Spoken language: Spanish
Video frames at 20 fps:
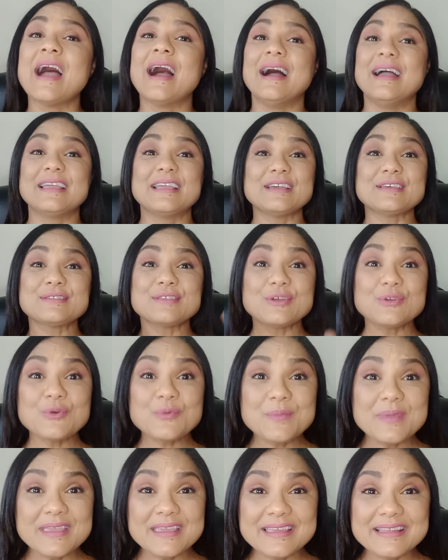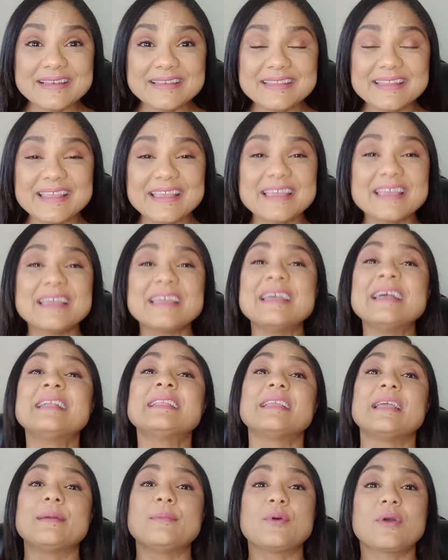hay que ser humilde,
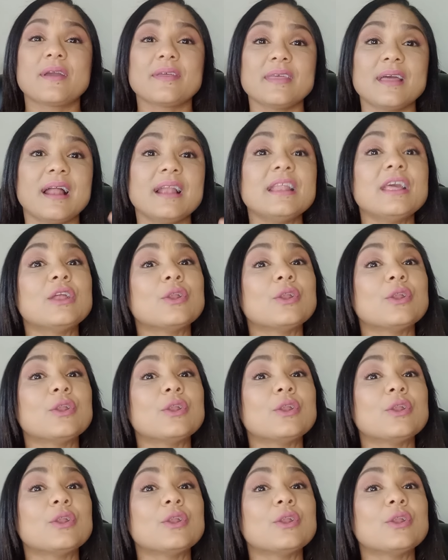tenemos que dejar